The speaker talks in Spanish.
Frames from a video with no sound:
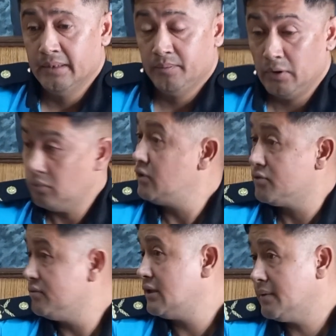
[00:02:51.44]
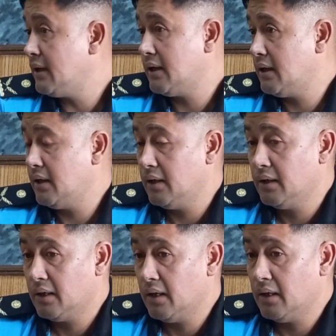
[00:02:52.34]
Pero bueno, es un tema
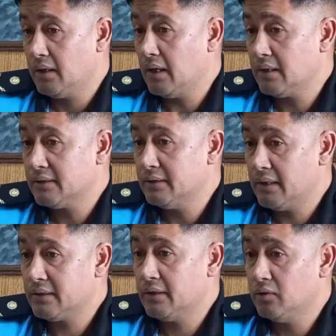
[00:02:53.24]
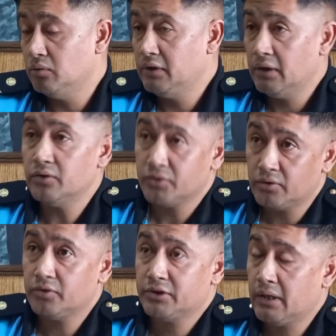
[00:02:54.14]
que, hay que sentarse y discutir.
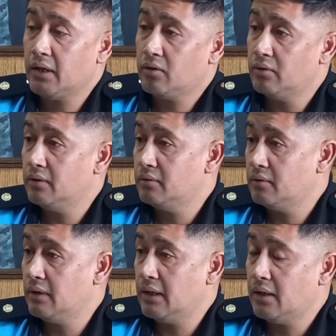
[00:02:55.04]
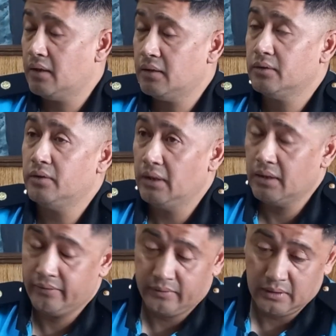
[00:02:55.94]
Nosotros ya con, el
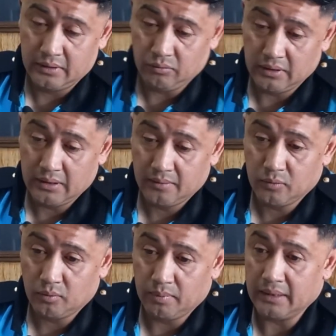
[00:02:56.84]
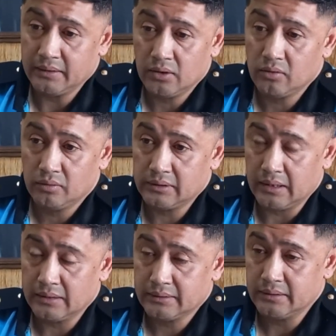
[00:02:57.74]
jefe de unidad hemos planteado
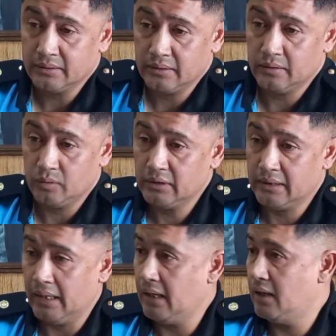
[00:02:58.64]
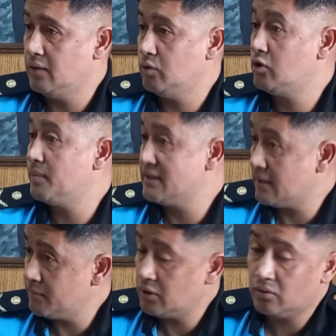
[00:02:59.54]
nuestras, nuestro
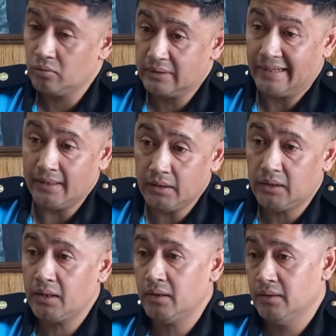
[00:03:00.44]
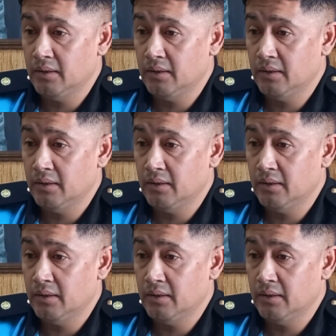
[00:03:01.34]
pensamiento, nuestra línea.